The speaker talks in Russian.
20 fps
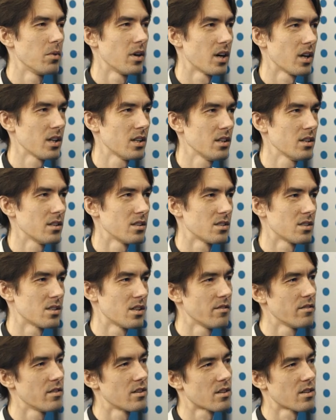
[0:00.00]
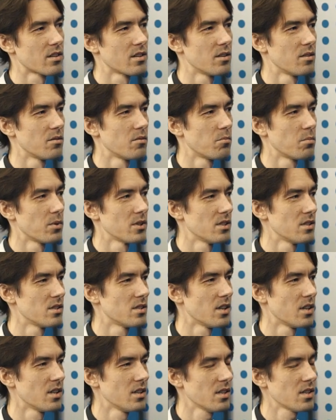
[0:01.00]
бы хотелось, наверное,
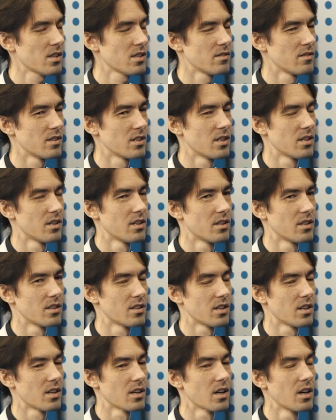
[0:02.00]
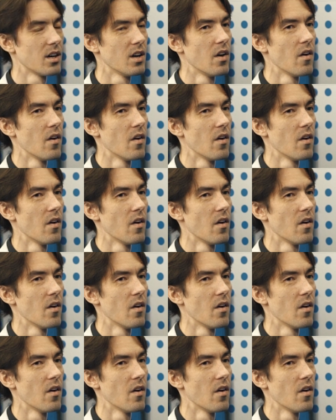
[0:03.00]
позиционировать так.